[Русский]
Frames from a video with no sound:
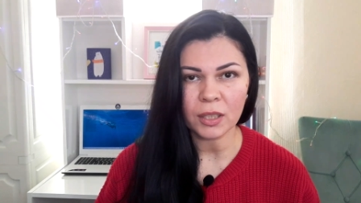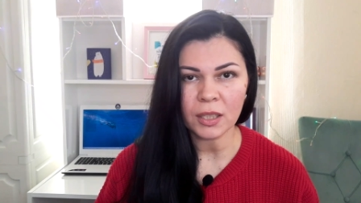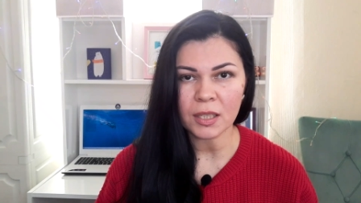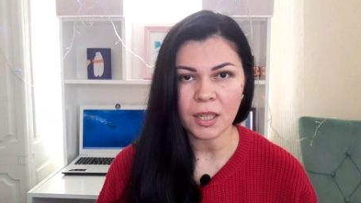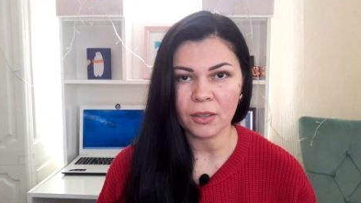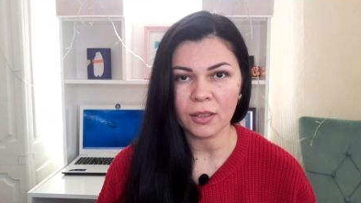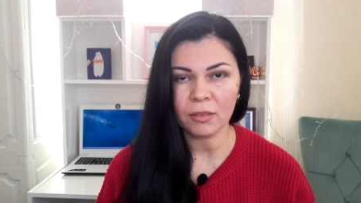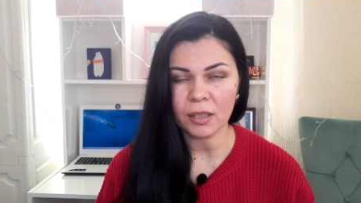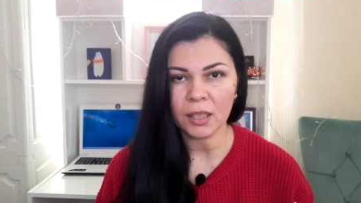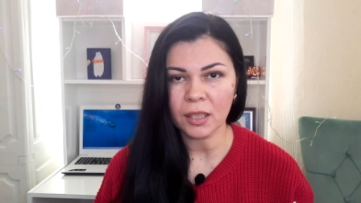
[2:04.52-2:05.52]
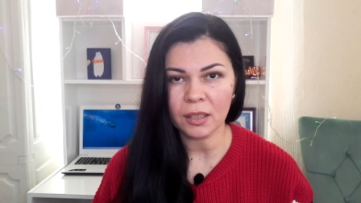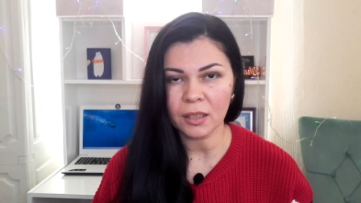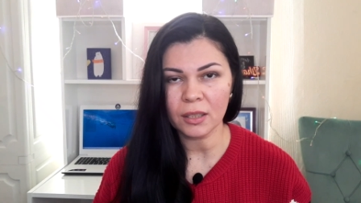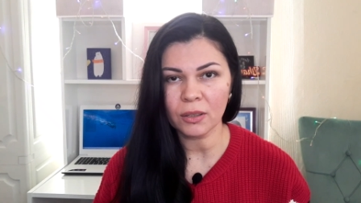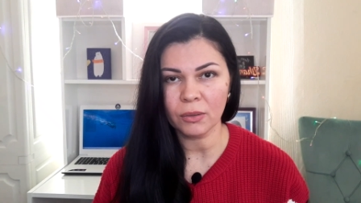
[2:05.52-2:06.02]
я не знаю, наверное,
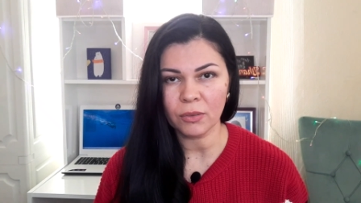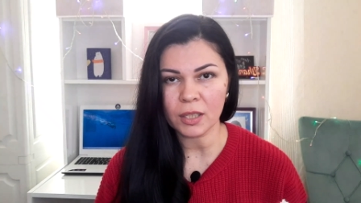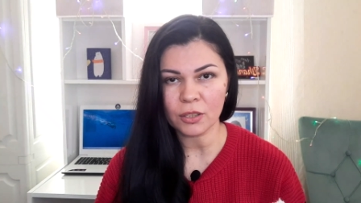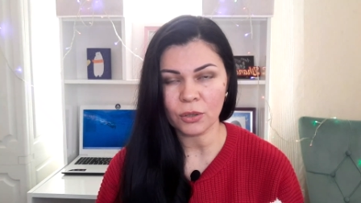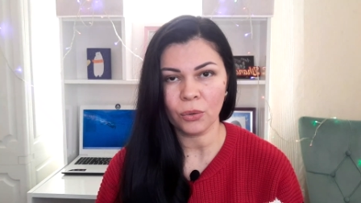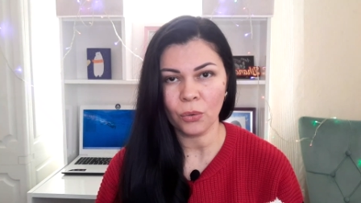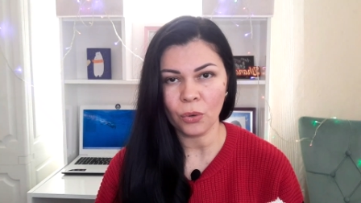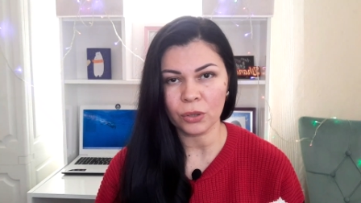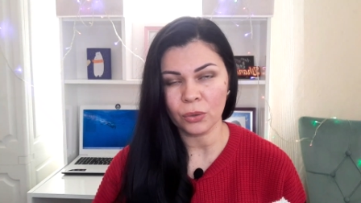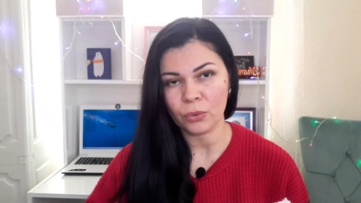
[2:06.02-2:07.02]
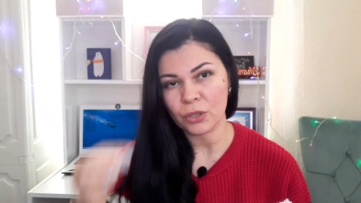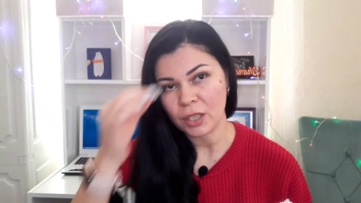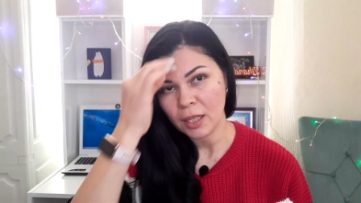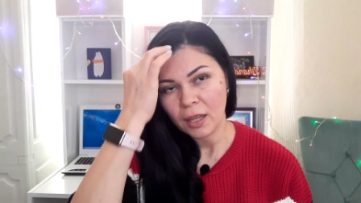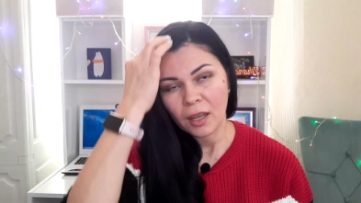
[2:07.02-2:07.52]
и весь год
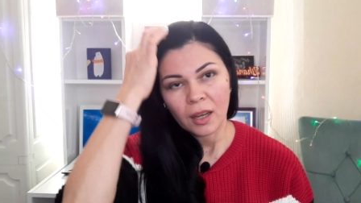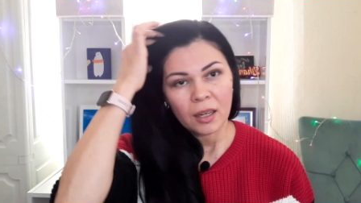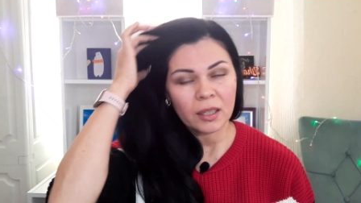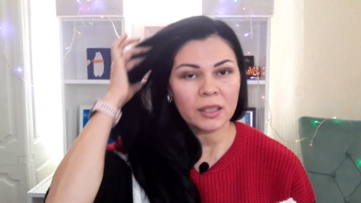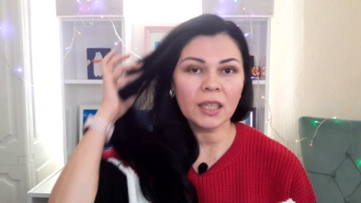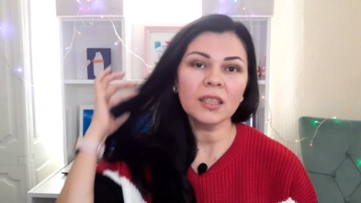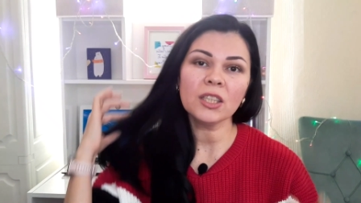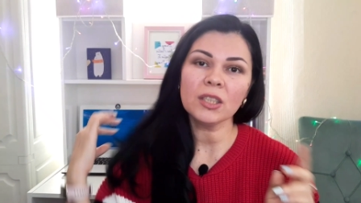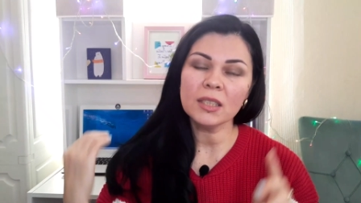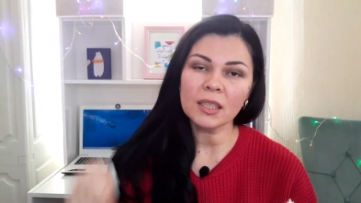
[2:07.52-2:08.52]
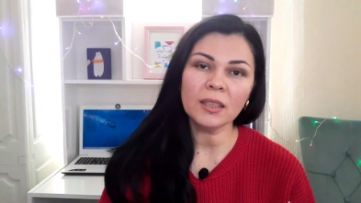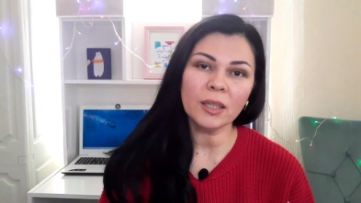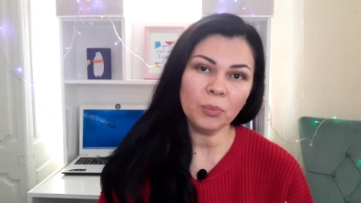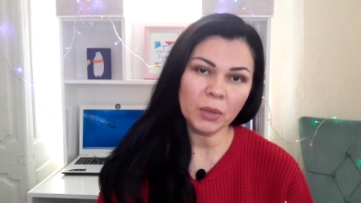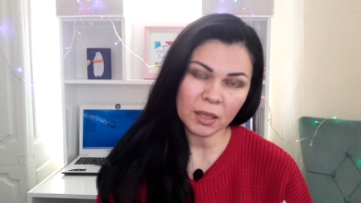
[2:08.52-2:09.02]
нужен. Э, я даже
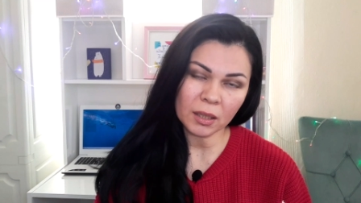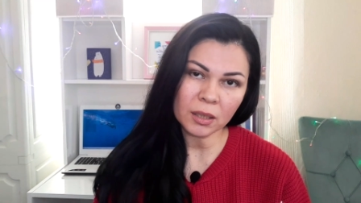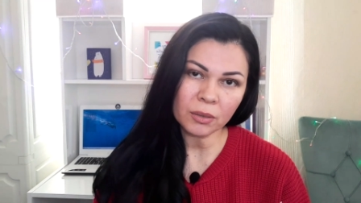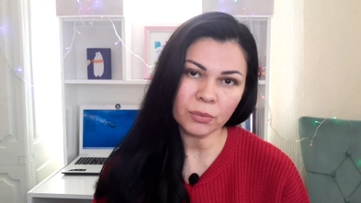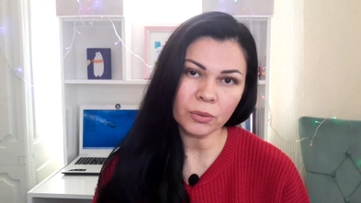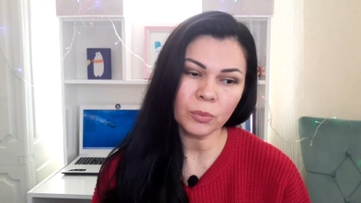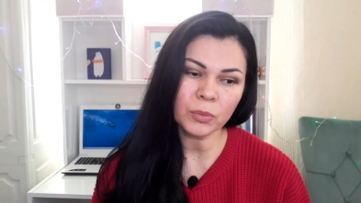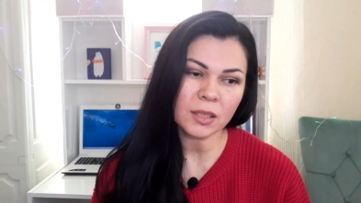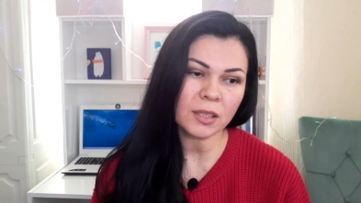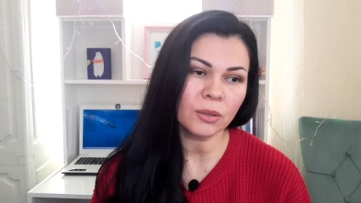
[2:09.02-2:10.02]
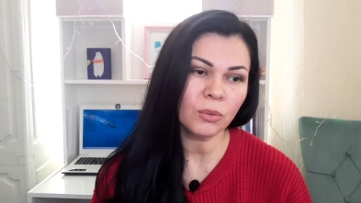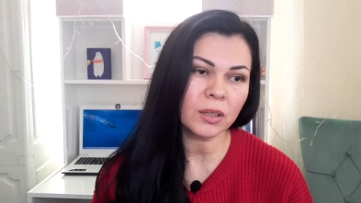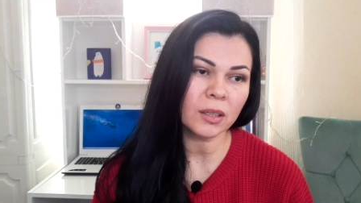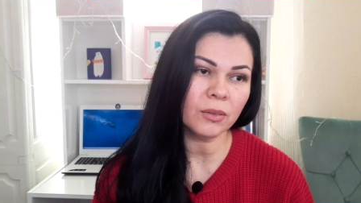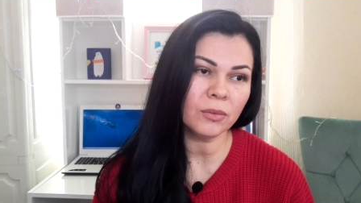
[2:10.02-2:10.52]
делала перерыв. У меня
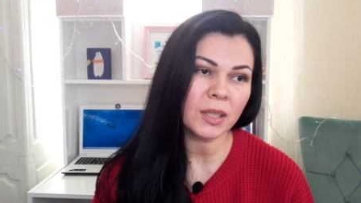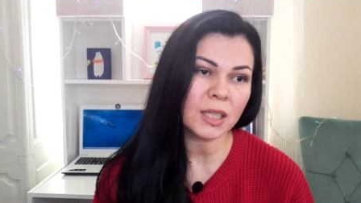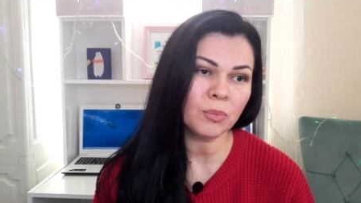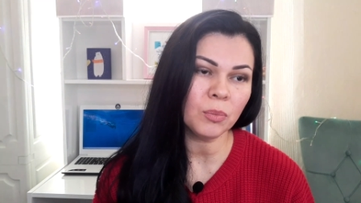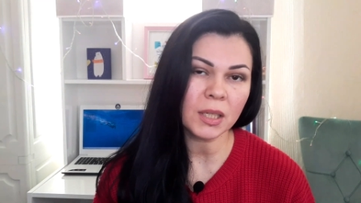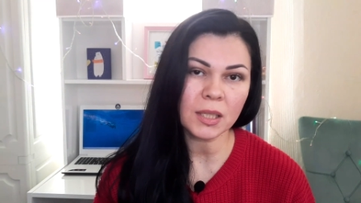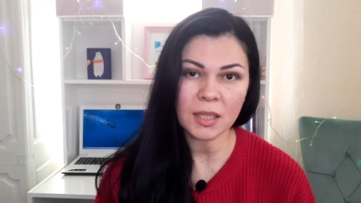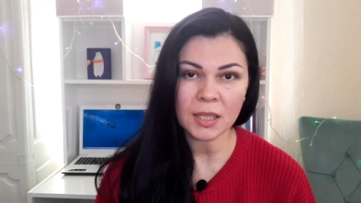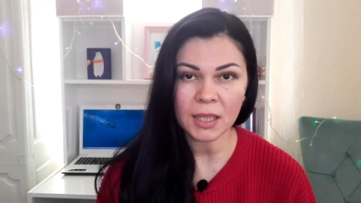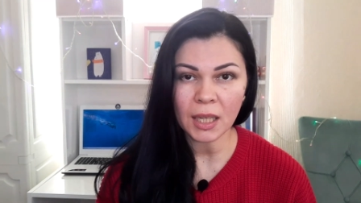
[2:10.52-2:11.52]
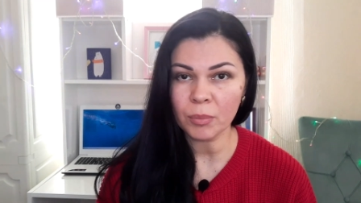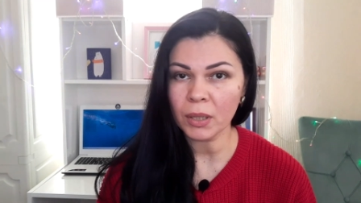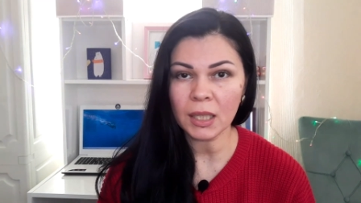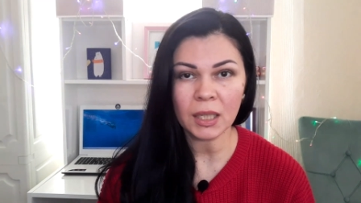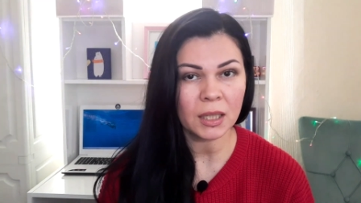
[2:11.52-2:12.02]
сынулька весь месяц
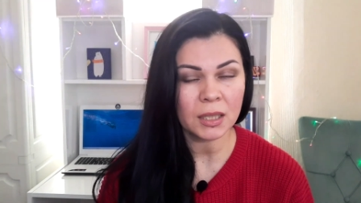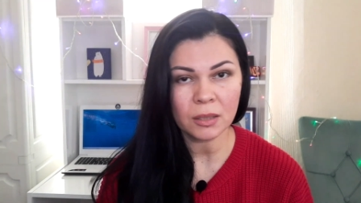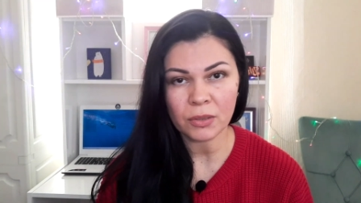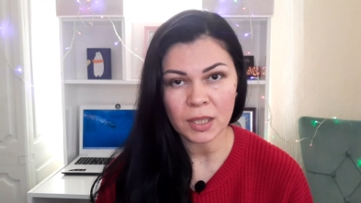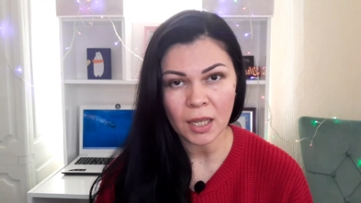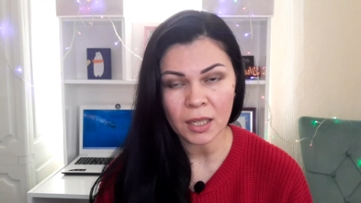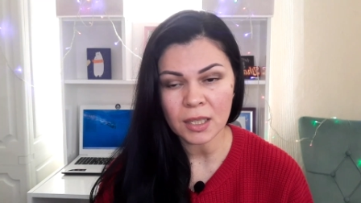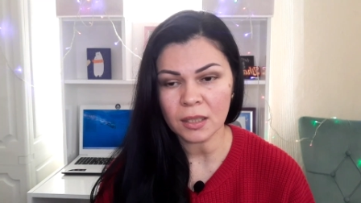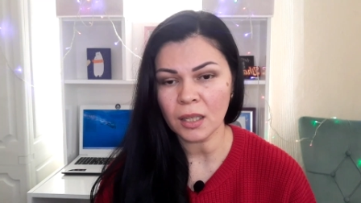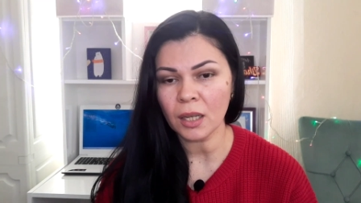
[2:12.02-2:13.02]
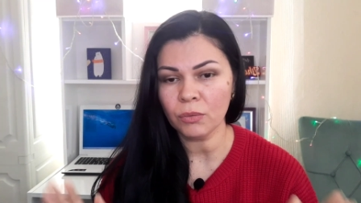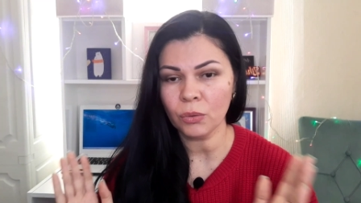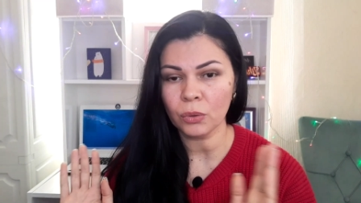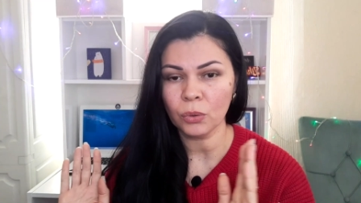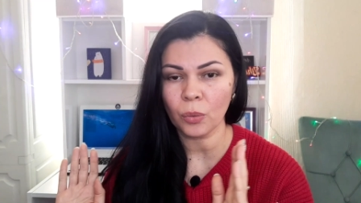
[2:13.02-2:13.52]
ноябрь не ходил в садик. Я
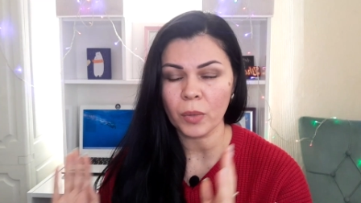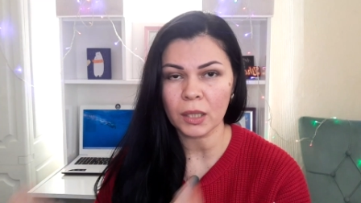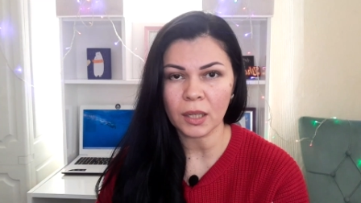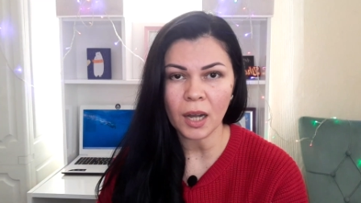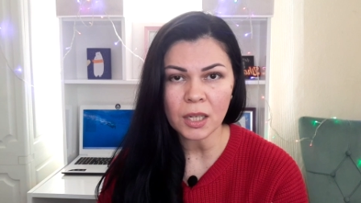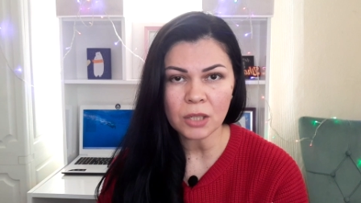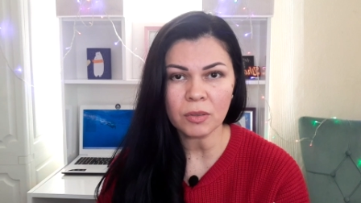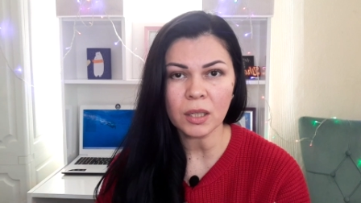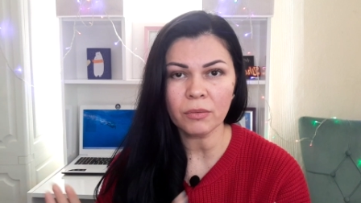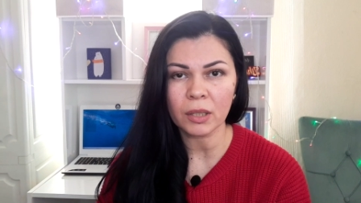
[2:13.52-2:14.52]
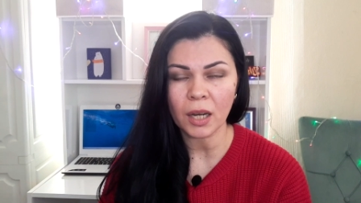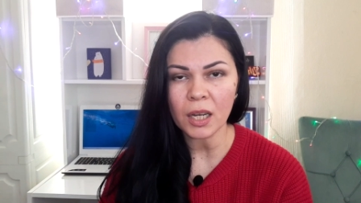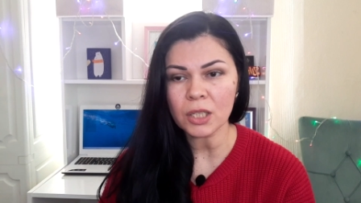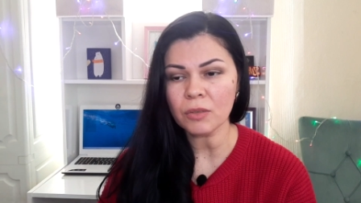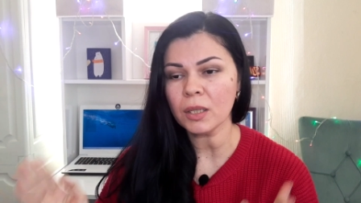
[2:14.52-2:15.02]
его дома отхаживала,
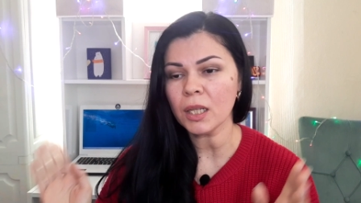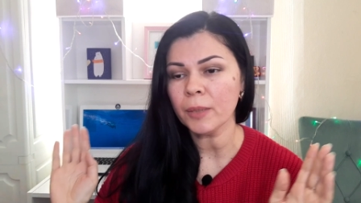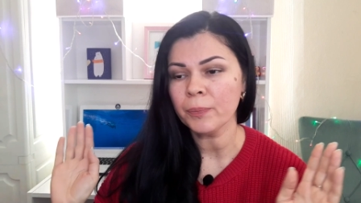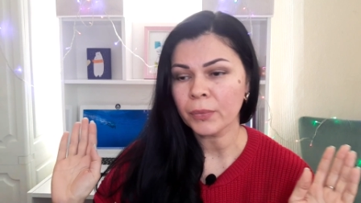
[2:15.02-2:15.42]
выхаживала